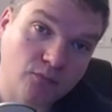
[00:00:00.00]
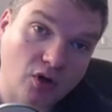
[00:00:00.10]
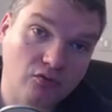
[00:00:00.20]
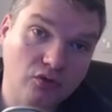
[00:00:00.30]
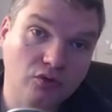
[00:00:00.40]

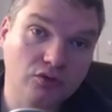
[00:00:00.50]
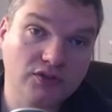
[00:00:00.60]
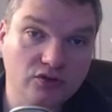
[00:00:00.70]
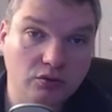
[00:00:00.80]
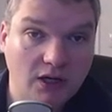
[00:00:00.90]

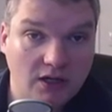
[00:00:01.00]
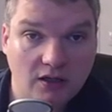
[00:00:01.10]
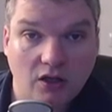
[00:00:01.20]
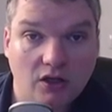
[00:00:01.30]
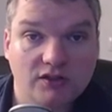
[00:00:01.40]
vendredi soir,
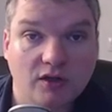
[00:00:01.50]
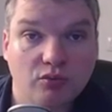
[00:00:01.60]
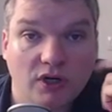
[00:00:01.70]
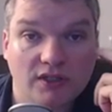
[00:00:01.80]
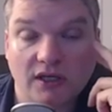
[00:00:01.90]
ça
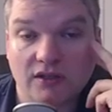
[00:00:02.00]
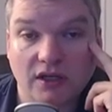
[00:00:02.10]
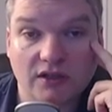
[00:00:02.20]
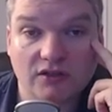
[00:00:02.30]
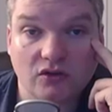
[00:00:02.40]
pourrait être
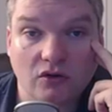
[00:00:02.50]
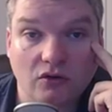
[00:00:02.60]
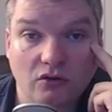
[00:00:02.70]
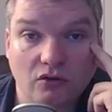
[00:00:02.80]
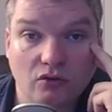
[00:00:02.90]

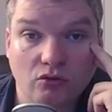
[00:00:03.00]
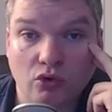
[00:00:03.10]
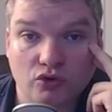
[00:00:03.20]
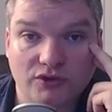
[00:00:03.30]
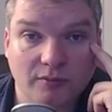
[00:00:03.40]
intéressant.
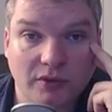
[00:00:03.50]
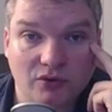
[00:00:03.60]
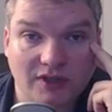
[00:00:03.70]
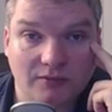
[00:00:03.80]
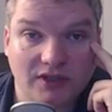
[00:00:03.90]
bon, je sais pas, on
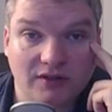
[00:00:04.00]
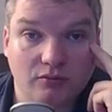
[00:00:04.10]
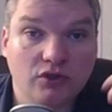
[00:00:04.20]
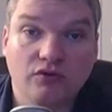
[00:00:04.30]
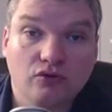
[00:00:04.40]
sera peut-être
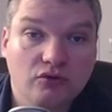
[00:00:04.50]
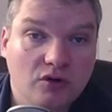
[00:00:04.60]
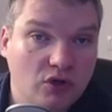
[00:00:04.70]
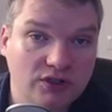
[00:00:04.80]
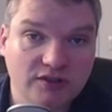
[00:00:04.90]

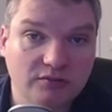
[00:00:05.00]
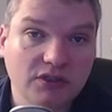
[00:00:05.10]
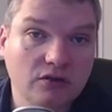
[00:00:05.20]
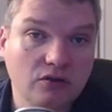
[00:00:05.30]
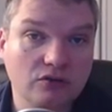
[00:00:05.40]
éventuellement à
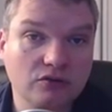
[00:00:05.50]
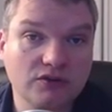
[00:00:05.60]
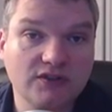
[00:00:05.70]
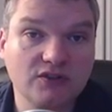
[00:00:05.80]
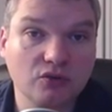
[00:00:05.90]
10
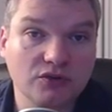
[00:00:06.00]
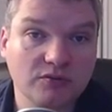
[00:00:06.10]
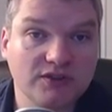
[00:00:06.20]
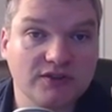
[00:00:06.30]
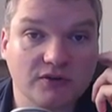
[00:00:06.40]
600 ou
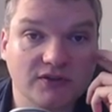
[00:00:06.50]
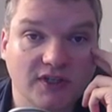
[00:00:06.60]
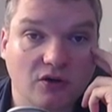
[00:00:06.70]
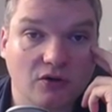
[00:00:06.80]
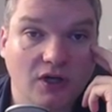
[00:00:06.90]
10
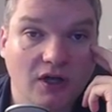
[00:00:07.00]
650.